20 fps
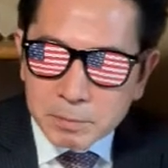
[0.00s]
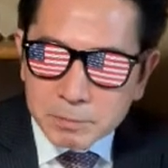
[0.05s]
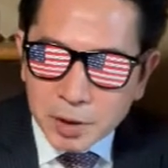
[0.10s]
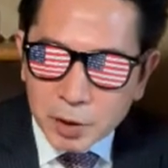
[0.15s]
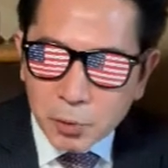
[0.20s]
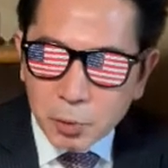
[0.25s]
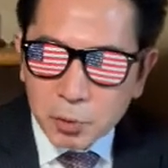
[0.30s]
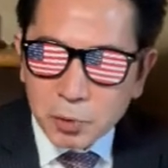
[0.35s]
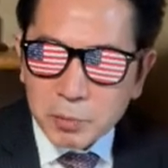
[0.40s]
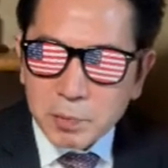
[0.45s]

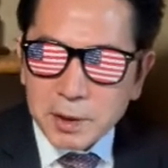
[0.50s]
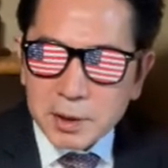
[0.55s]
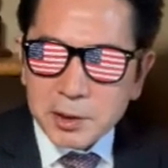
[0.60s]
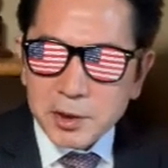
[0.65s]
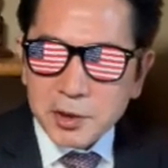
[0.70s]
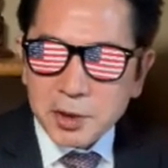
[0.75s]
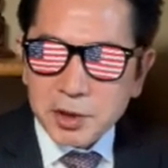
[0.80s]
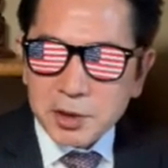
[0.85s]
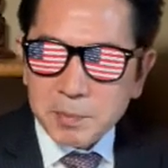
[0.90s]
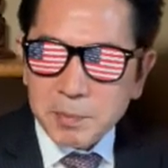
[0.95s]
で、言葉
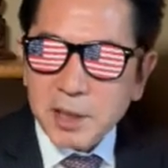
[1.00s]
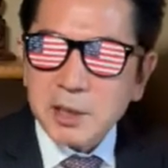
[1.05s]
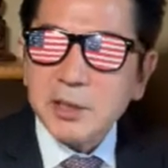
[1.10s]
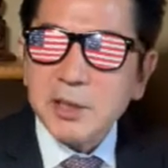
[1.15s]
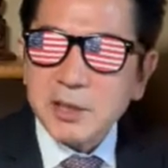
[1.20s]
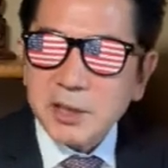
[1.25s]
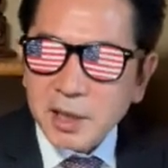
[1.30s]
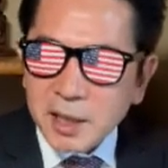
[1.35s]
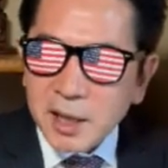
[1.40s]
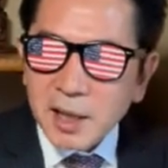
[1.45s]
に詰まっ
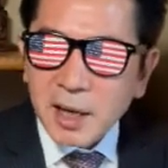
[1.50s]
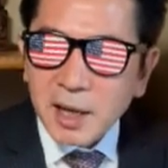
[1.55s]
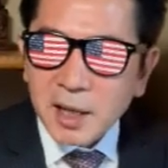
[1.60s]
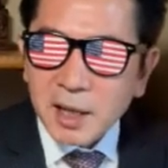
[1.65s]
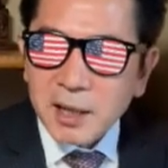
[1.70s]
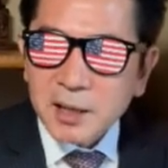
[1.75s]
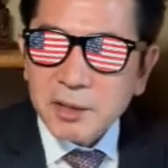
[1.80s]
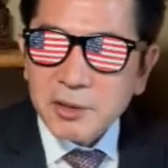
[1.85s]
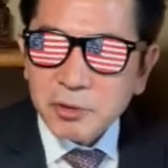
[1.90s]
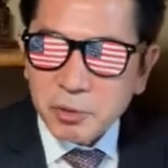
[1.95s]
てたら、
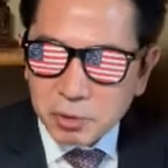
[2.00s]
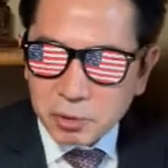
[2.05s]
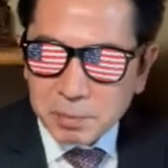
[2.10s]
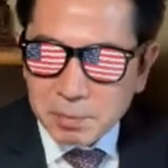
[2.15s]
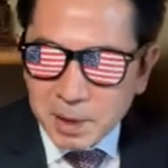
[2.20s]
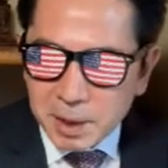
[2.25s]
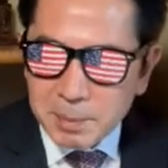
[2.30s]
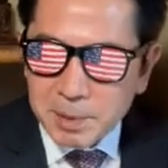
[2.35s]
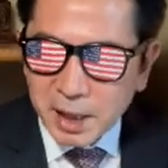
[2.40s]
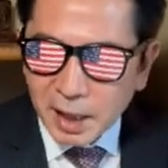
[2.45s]
その
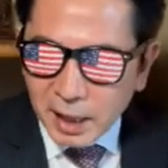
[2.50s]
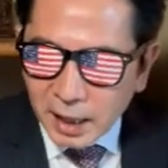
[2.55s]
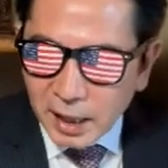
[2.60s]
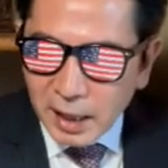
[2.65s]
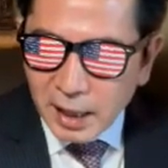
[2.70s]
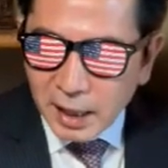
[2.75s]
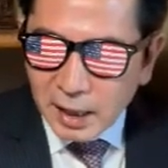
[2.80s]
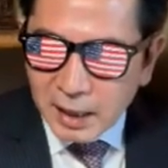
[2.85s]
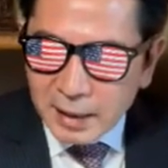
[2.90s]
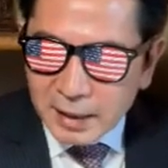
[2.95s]
ママ
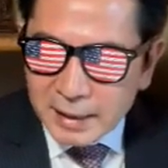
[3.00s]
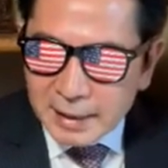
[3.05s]
が、